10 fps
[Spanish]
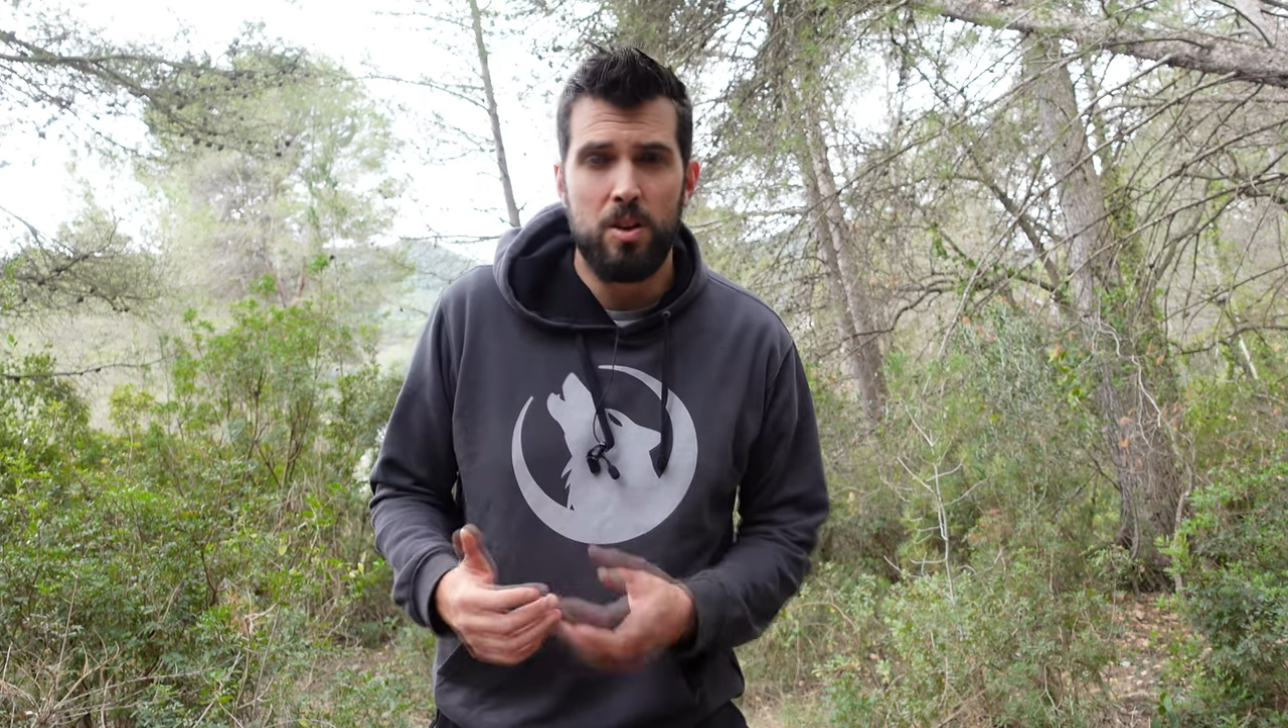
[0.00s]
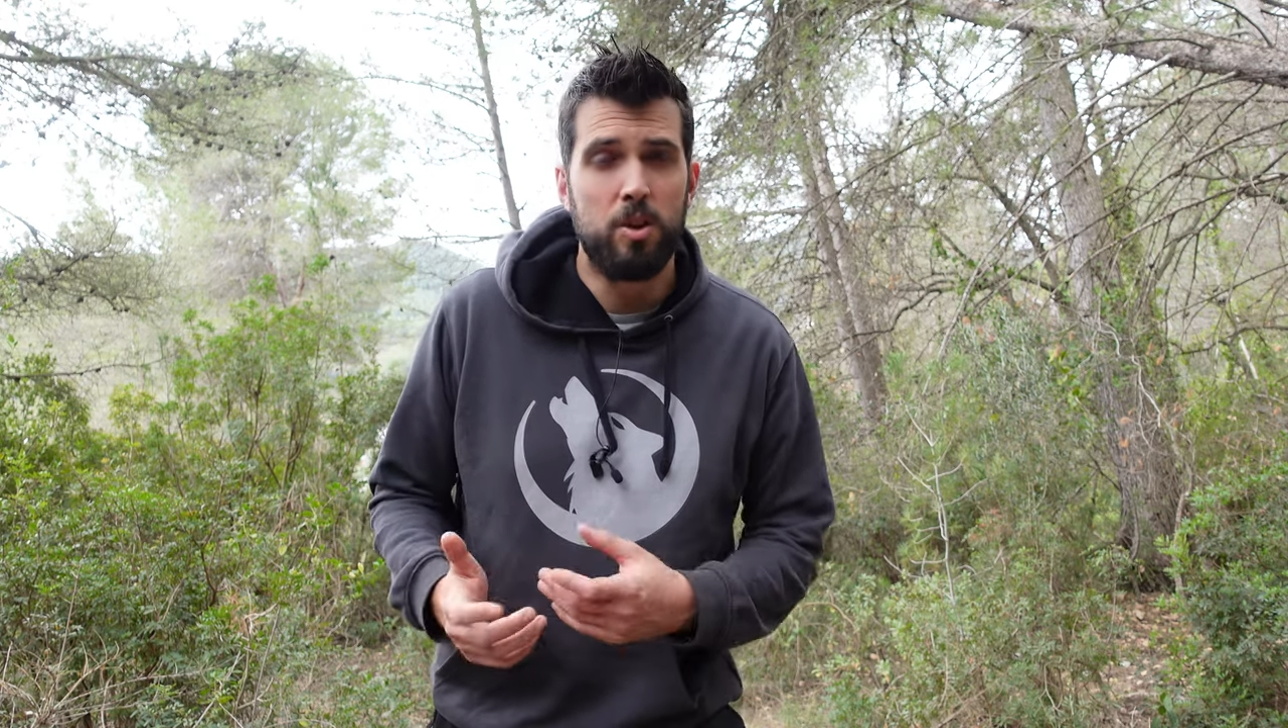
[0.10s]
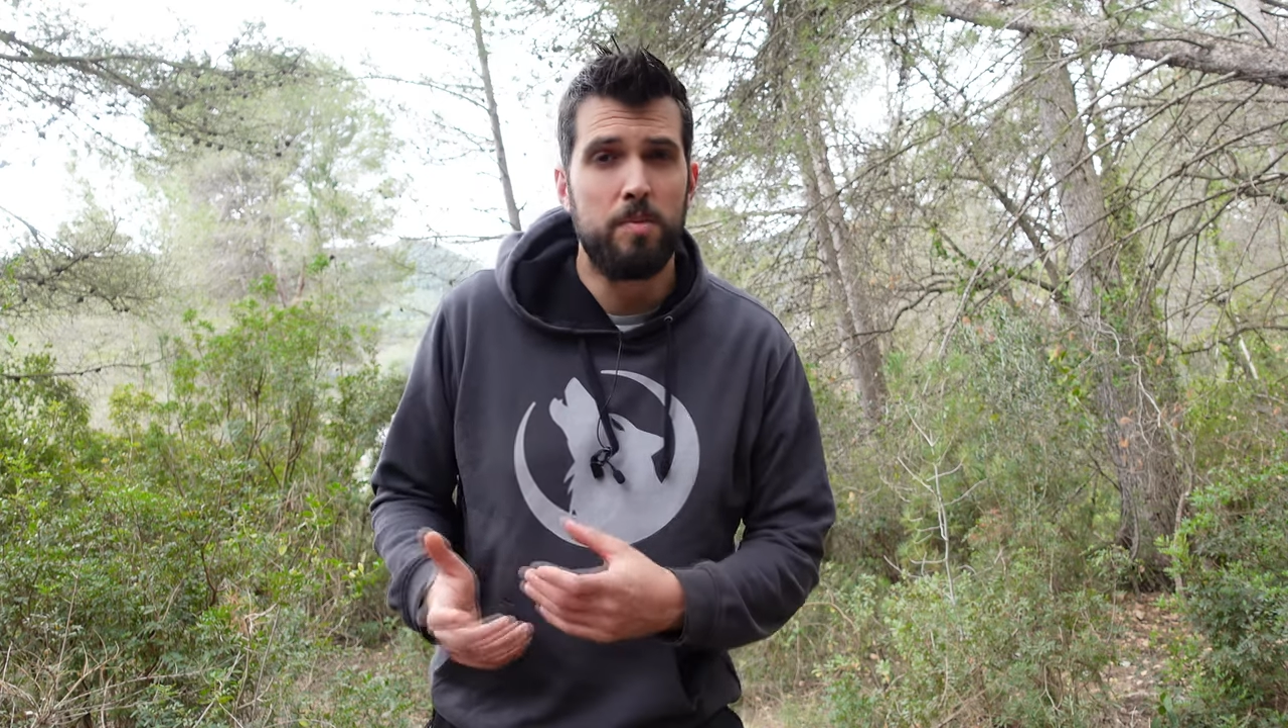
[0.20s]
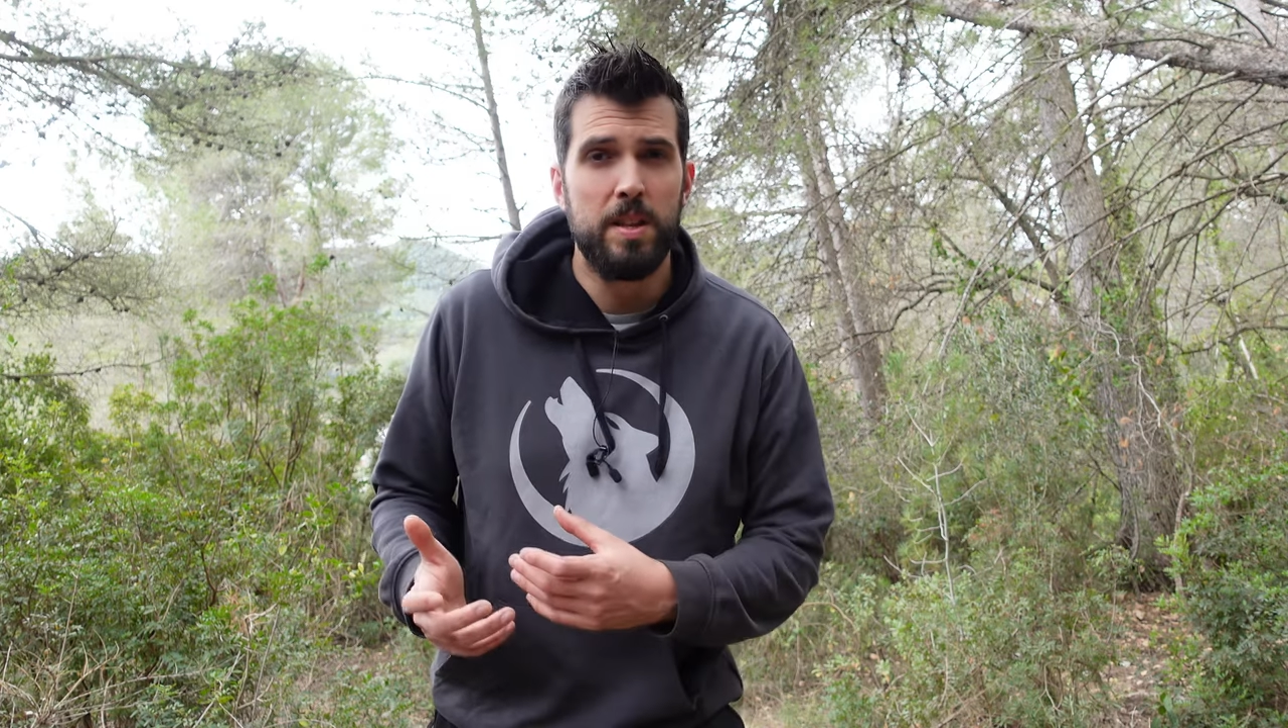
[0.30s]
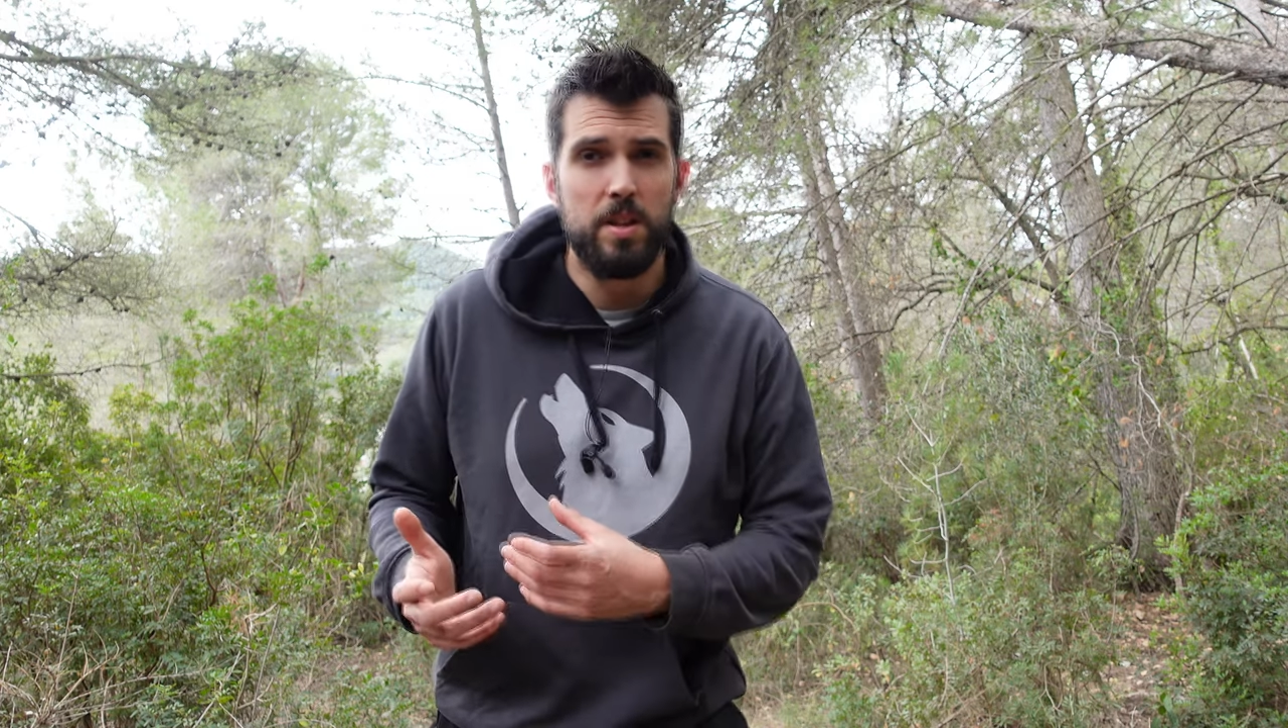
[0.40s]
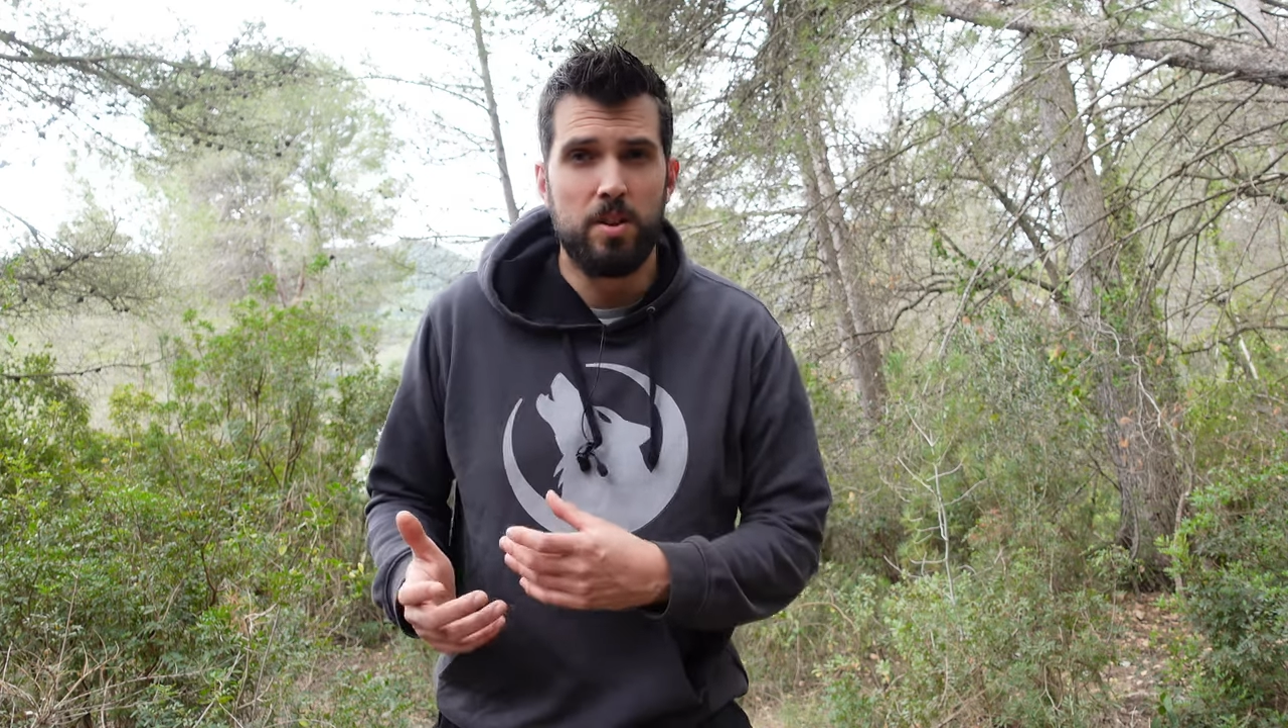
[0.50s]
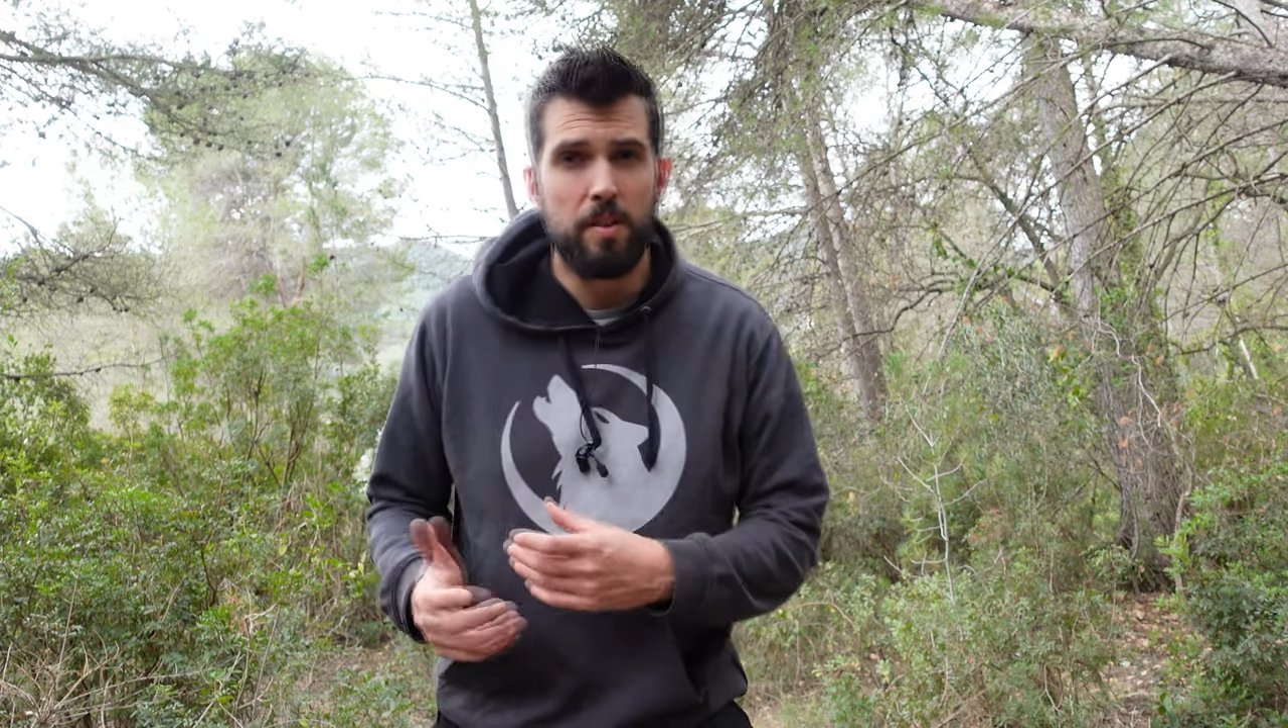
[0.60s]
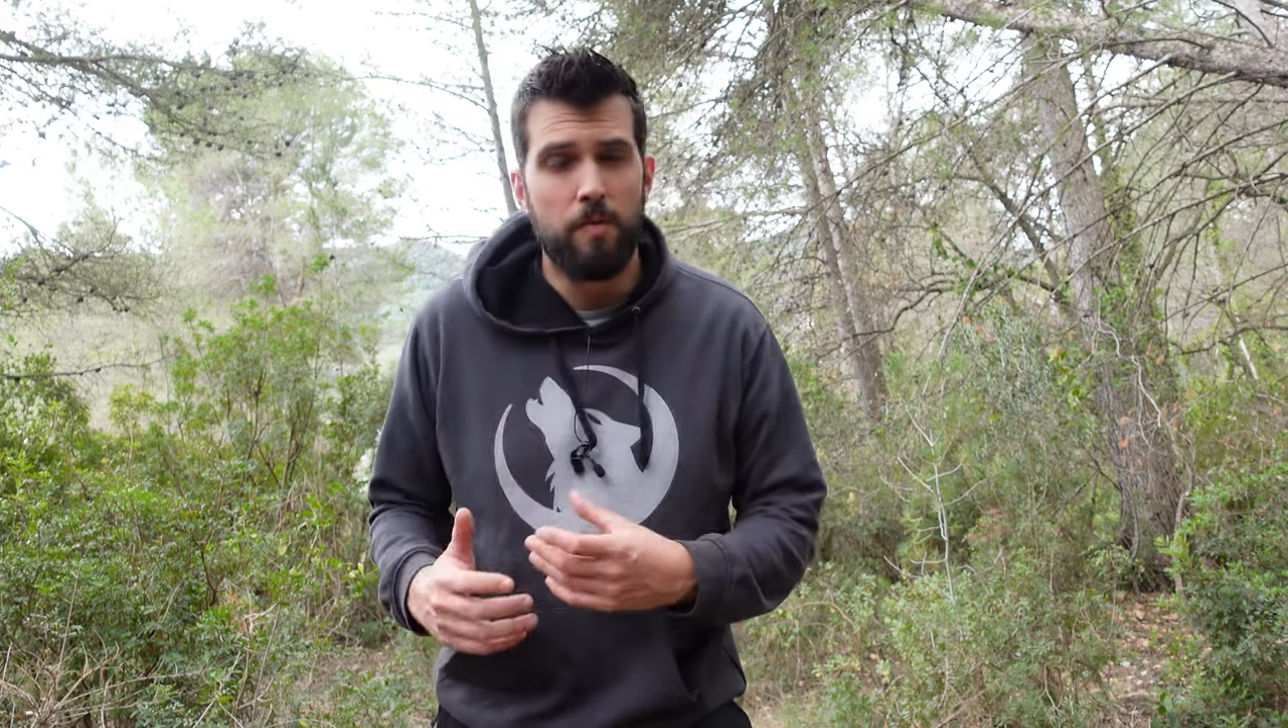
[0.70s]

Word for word: los vídeos y